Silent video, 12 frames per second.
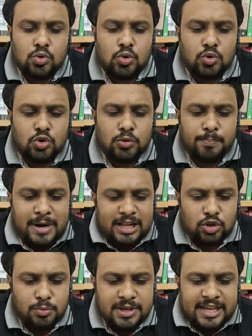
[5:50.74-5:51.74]
কোনো
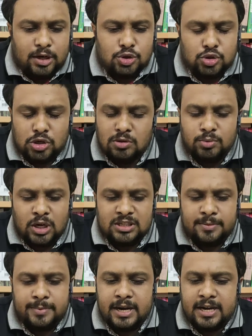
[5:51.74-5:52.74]
প্রাথমিক আলোচনাও বলা
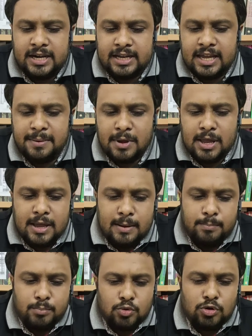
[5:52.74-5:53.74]
যাবে না এটাকে
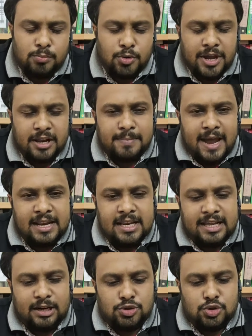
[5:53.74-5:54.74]
মূল বইয়ের
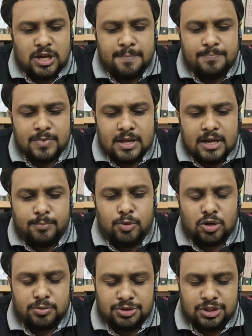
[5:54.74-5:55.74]
বাহিরের আলোচনা
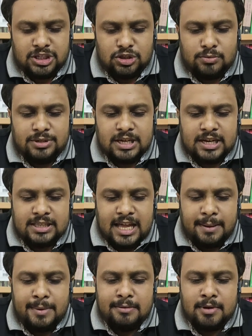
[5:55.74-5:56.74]
পরবর্তীতে তোমাদেরকে
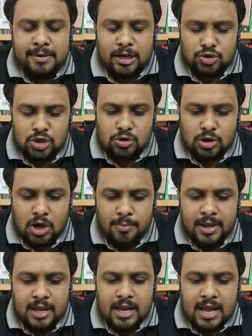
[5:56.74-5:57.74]
ধারাবাহিকভাবে আলোচনা করা
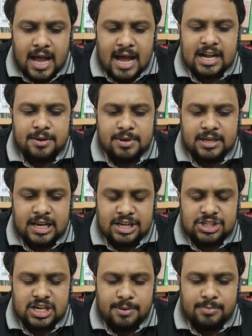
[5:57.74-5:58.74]
হবে আগামী
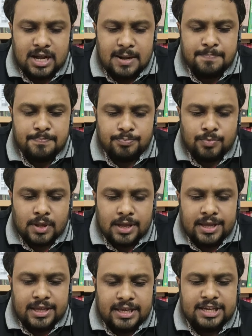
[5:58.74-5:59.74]
ক্লাসে আমরা
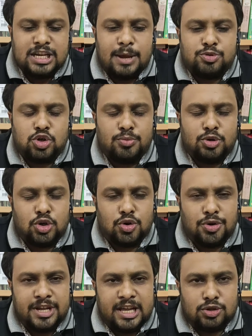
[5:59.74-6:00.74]
হিসাব
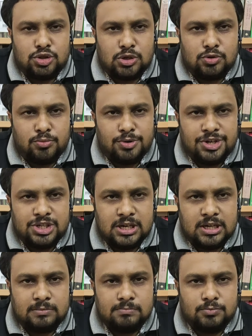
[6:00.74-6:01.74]
সমীকরণ নিয়ে আলোচনা করবো
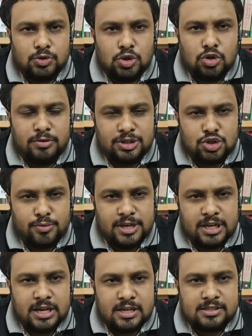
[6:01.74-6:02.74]
ইনশাল্লাহ ধন্যবাদ
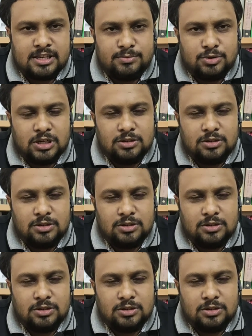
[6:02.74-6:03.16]
সবাইকে আসসালামু